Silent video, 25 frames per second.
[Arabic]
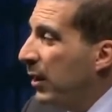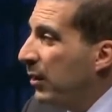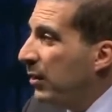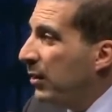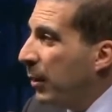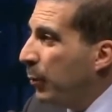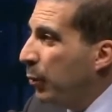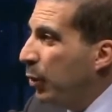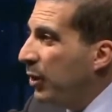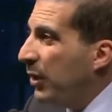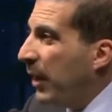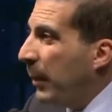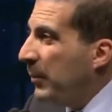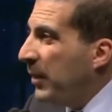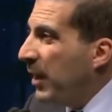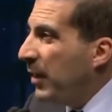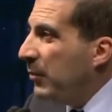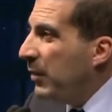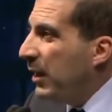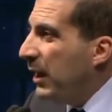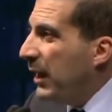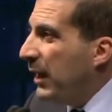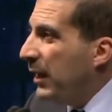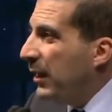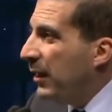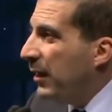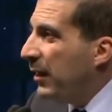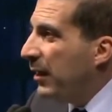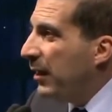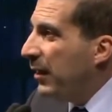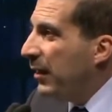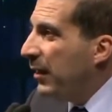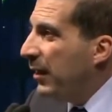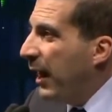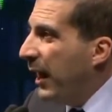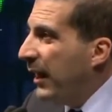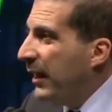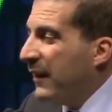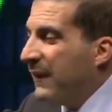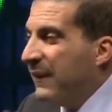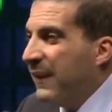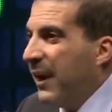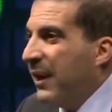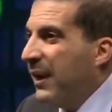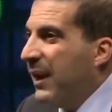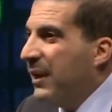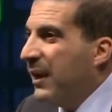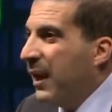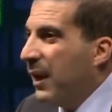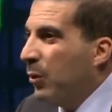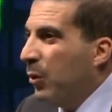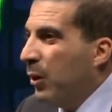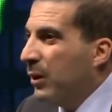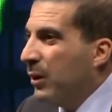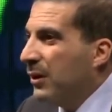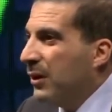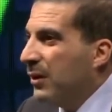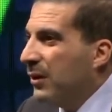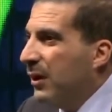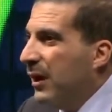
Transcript: طب وانت بتعمل ايه انا زعلان على الوضع